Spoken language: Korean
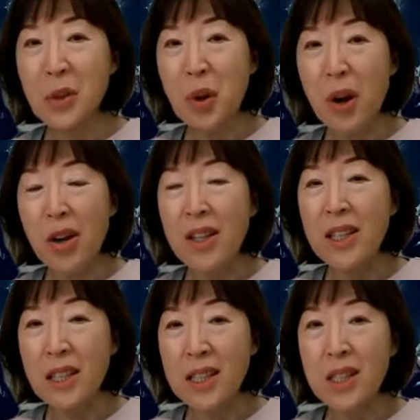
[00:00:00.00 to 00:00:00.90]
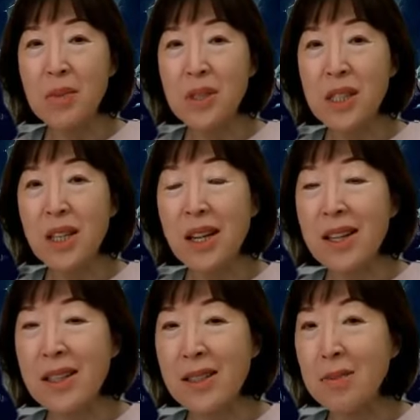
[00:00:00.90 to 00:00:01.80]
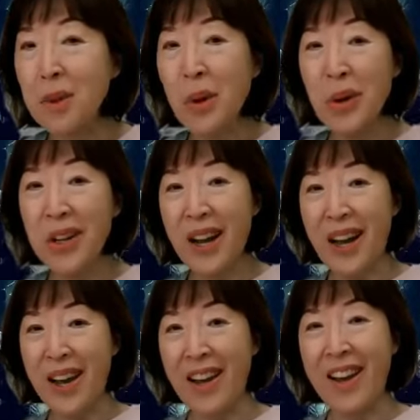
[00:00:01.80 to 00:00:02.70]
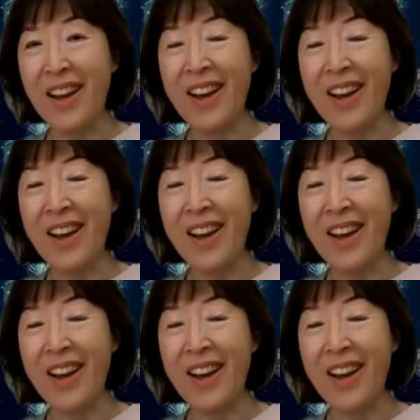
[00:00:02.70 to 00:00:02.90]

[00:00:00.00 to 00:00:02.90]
10월 27일 금요일에